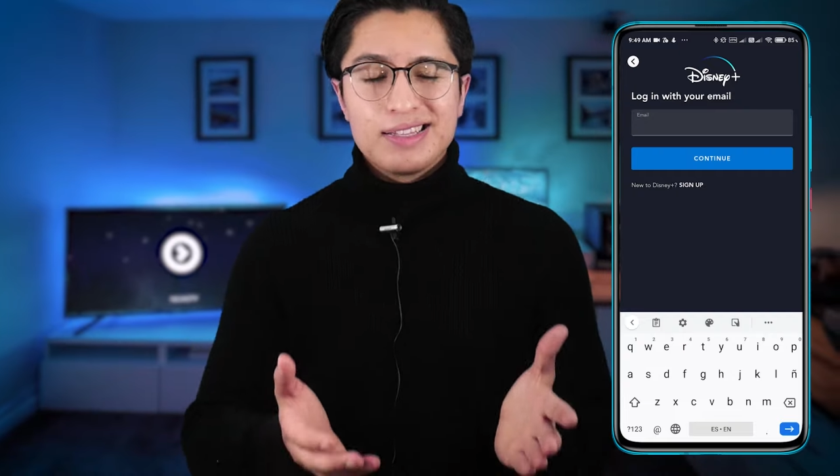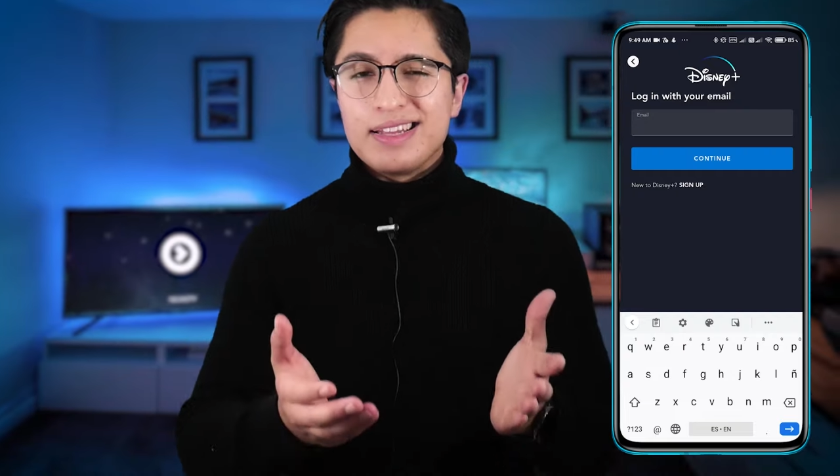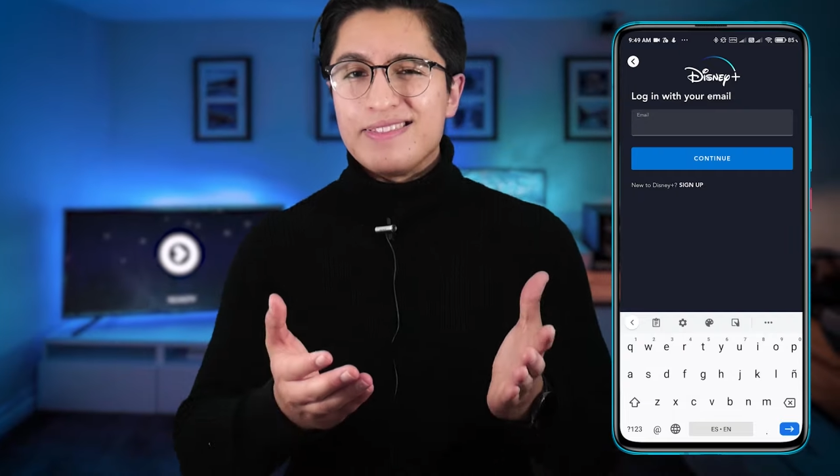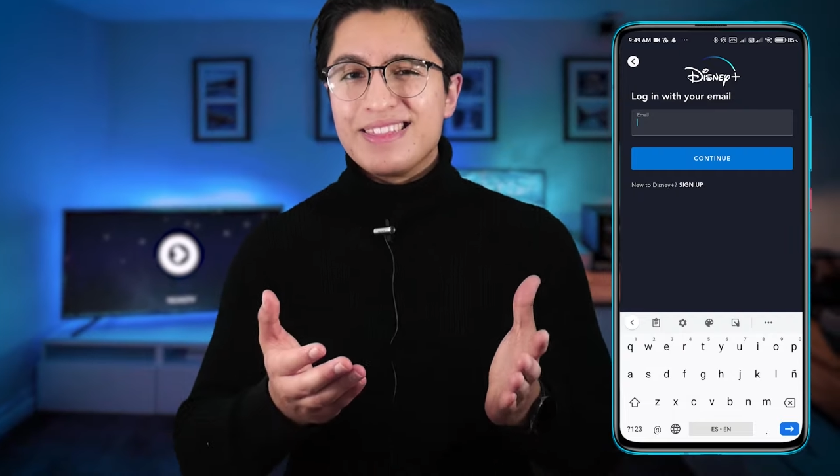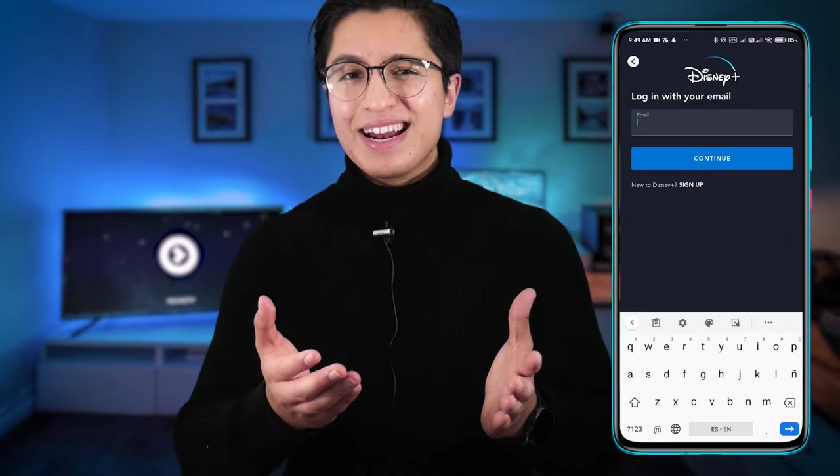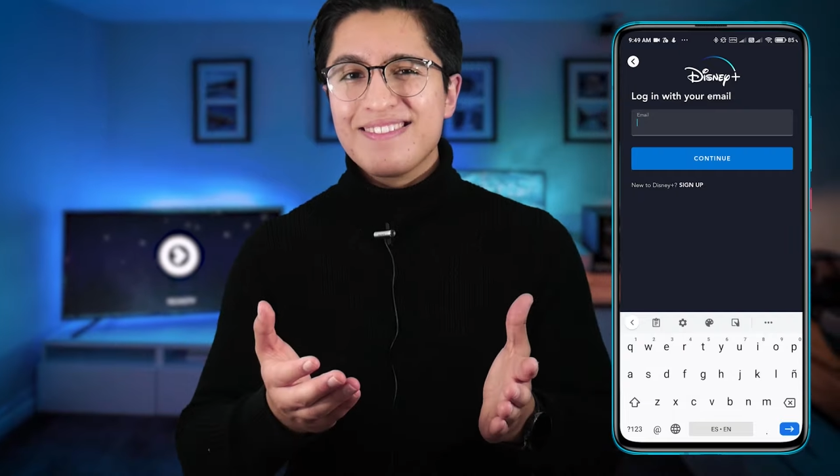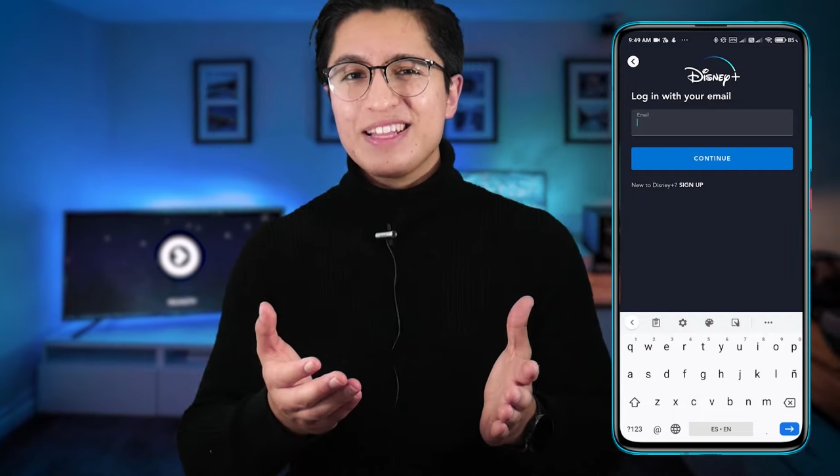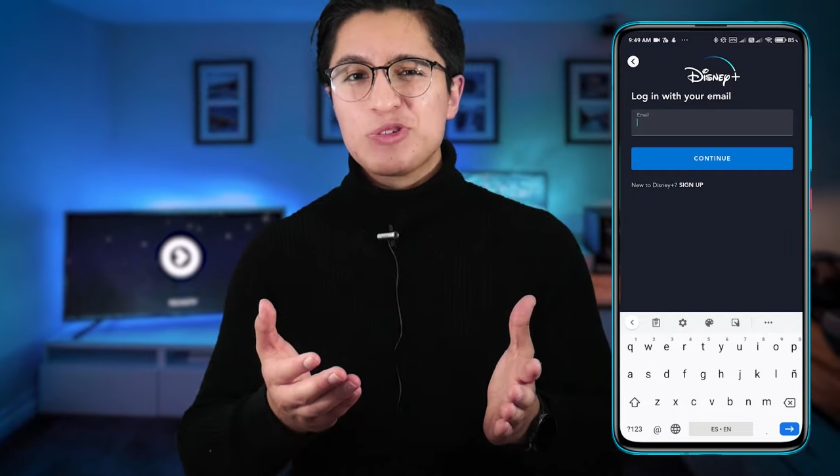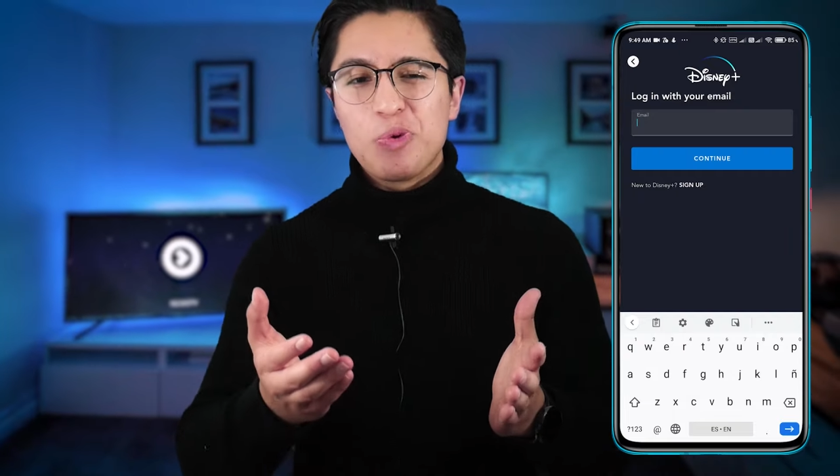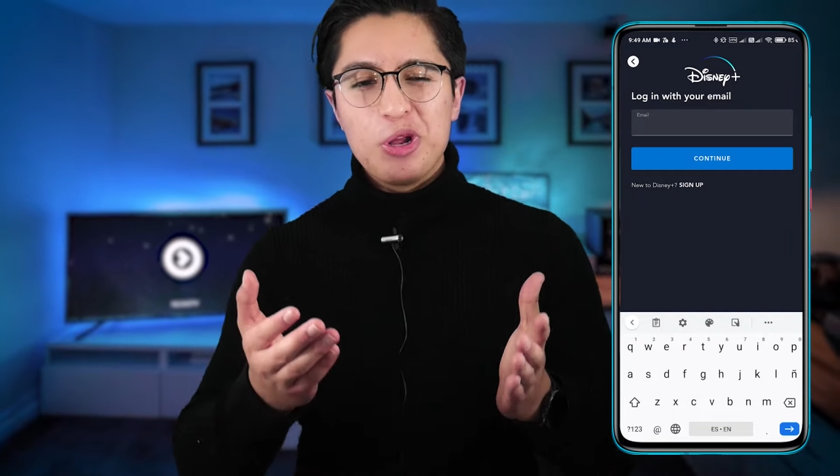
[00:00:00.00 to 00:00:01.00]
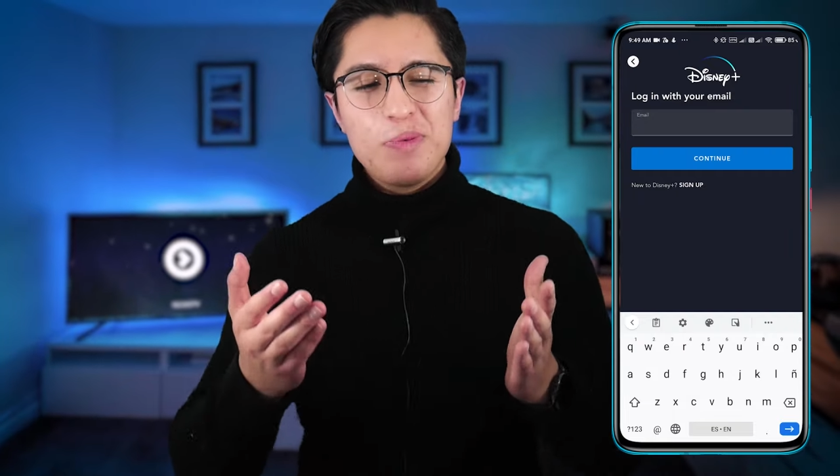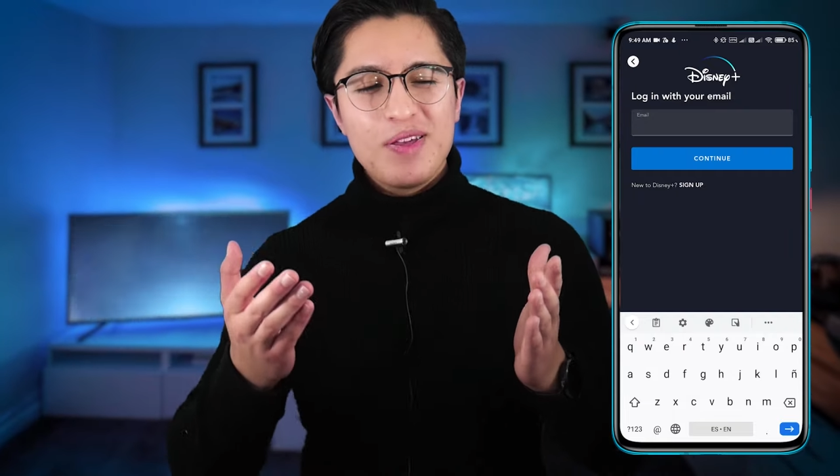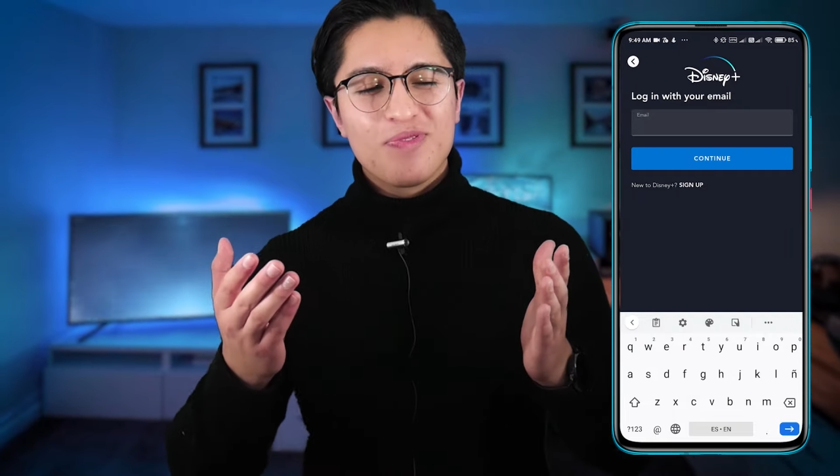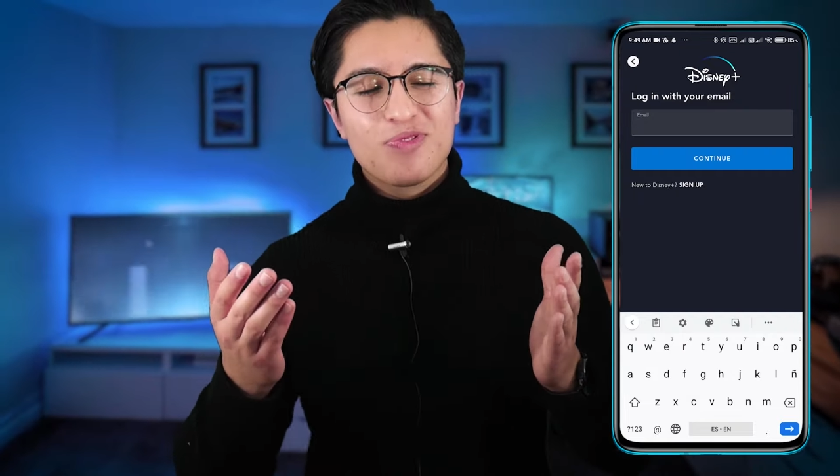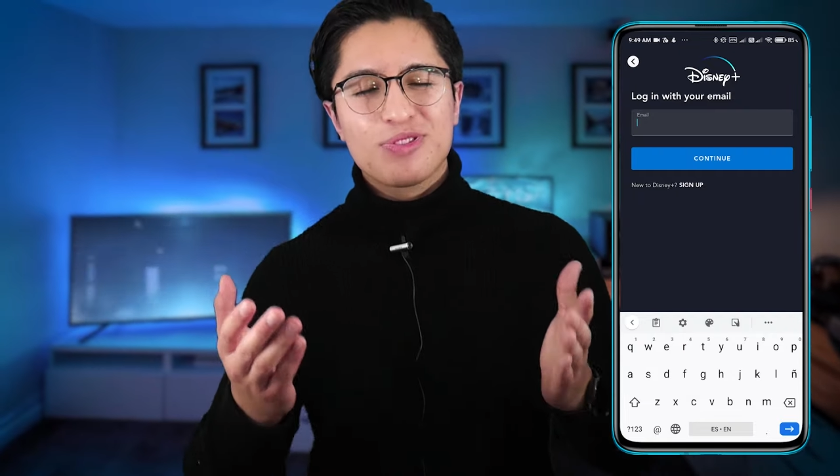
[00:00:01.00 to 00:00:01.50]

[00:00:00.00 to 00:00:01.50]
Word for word: tendrán disponible